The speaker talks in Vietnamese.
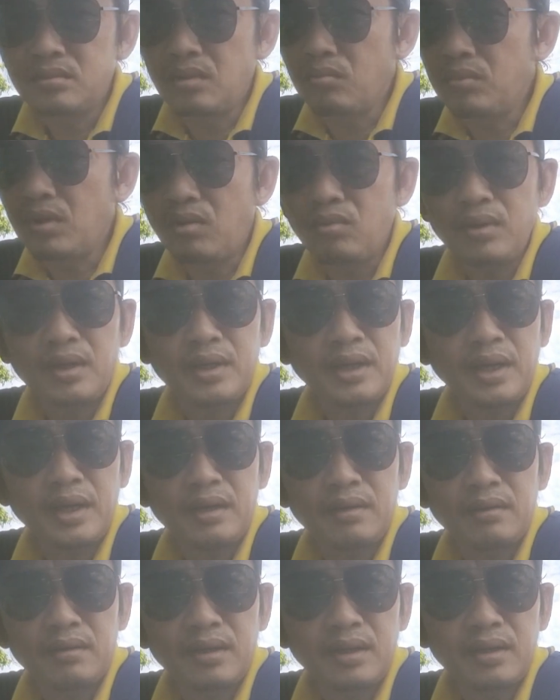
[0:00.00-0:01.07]
cũng, đâu đáng
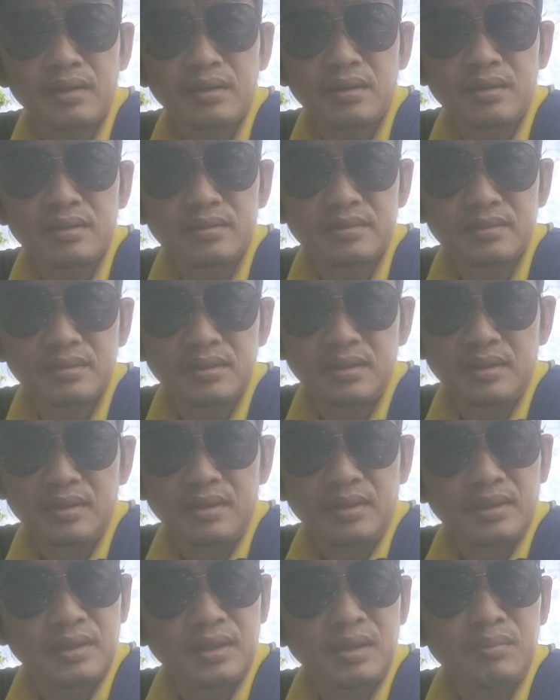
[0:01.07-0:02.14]
ngại rồi này là
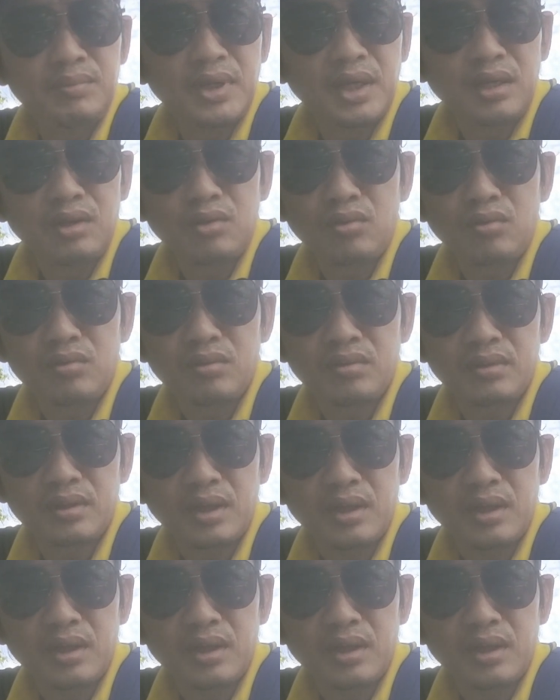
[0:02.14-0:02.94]
kiếm về luôn